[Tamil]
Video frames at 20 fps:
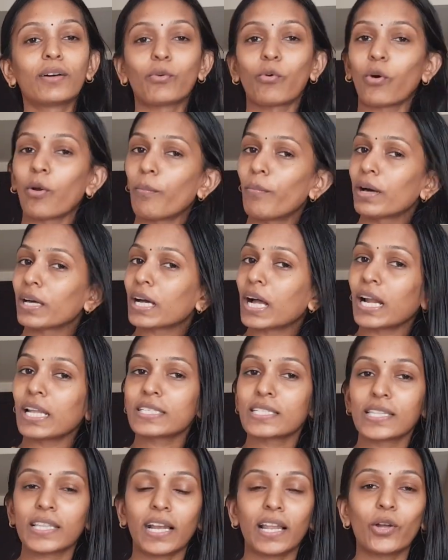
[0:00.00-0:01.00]
ரொம்ப
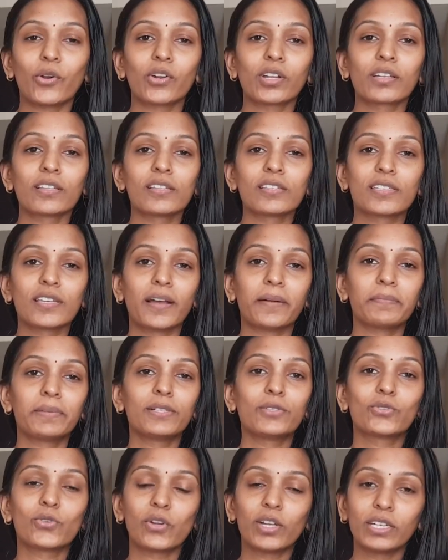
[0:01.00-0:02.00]
கலைஞ்ச தலையோடு இருந்துச்சு
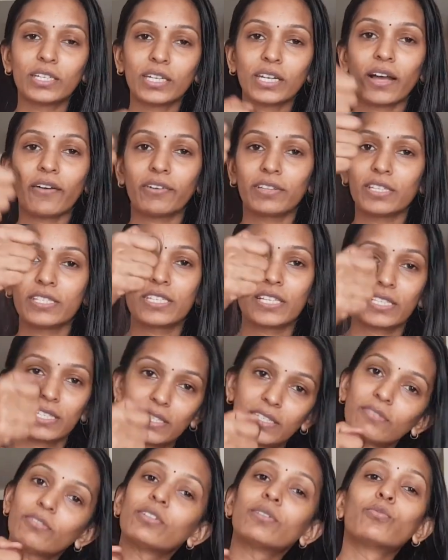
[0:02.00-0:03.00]
அப்படின்னு சொல்லிட்டு நான் வந்து
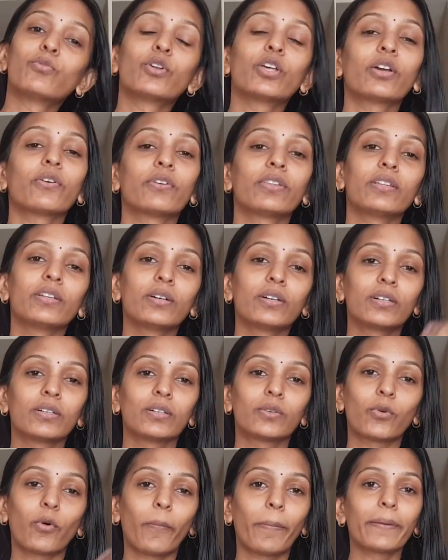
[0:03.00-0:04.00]
ஜஸ்ட் வந்து முடியை வந்து
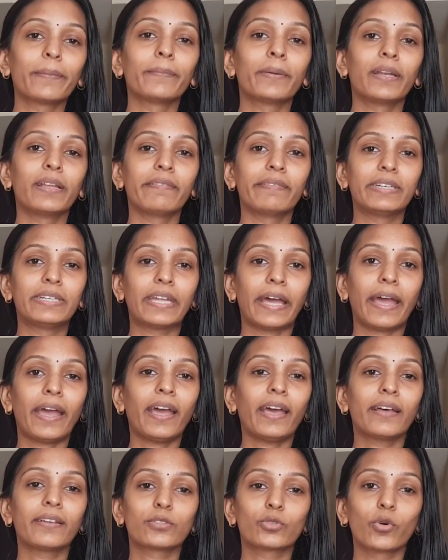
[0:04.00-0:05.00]
ஓப்பன் பண்ணி
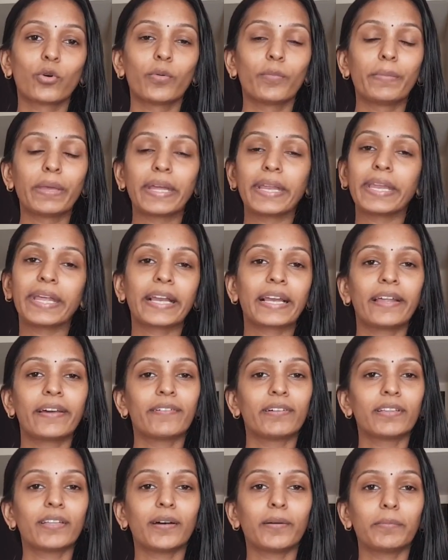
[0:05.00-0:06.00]
விட்டேன் ஸோ
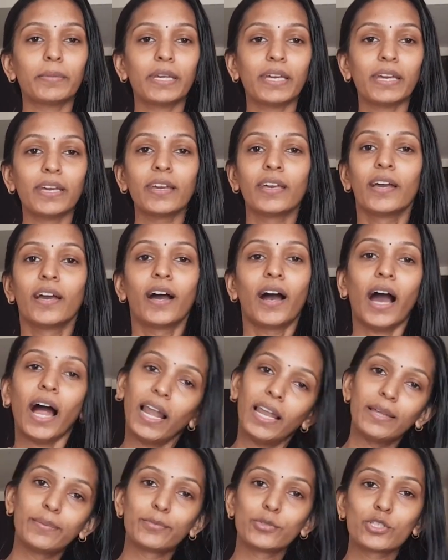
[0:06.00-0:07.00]
பிகினிங்லேயே வந்து அப்படியே
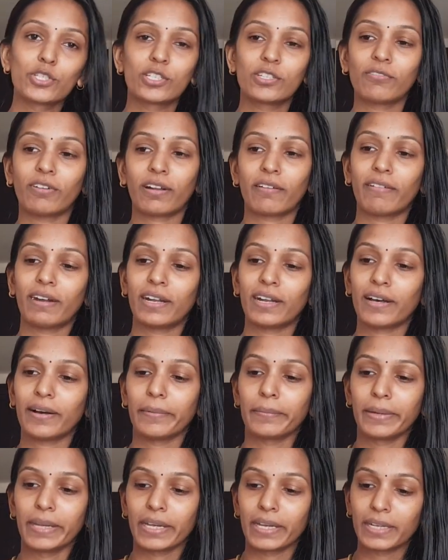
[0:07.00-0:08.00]
அள்ளி முடிஞ்சிட்டு வர
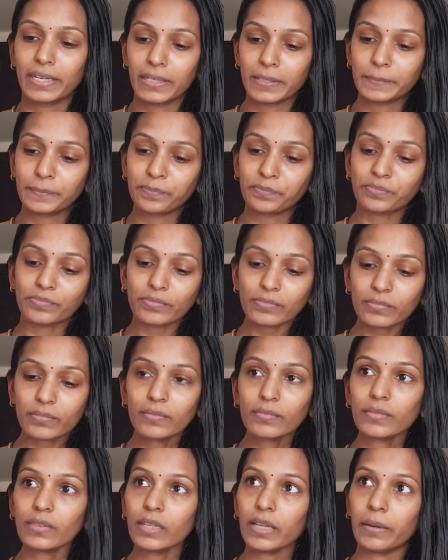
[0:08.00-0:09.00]
வேண்டாம் அப்படின்ட்டு
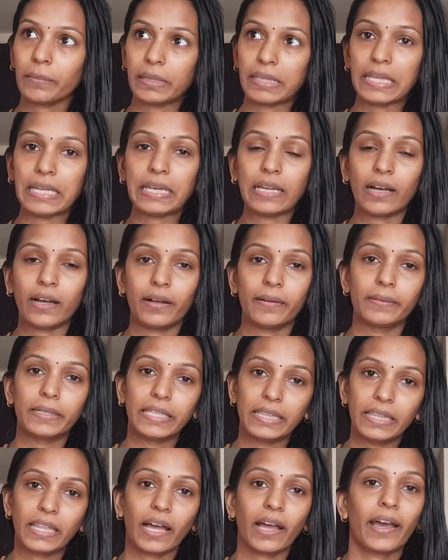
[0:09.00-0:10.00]
பார்த்தீங்களா
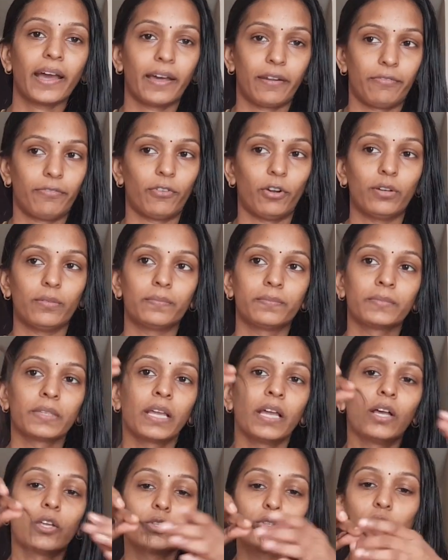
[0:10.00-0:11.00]
இதுதான் ஹேர் ஃபால்
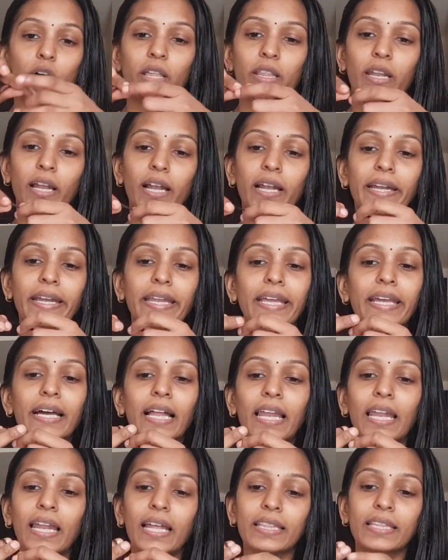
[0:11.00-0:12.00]
ஸோ அதனால்
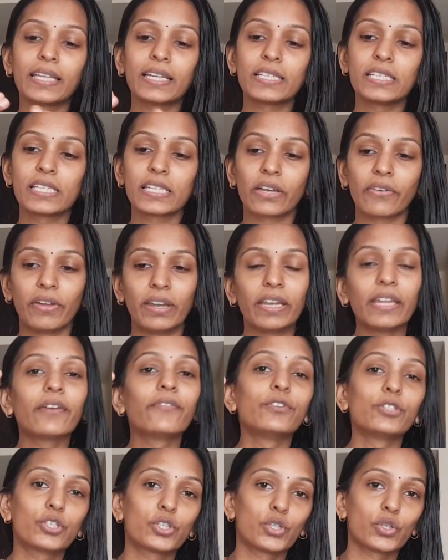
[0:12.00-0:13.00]
நீங்கள் எல்லாம் தெரிஞ்சுக்க வேண்டிய
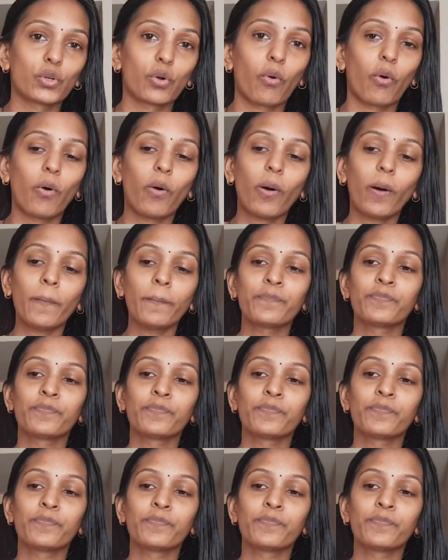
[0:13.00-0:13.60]
விஷயம்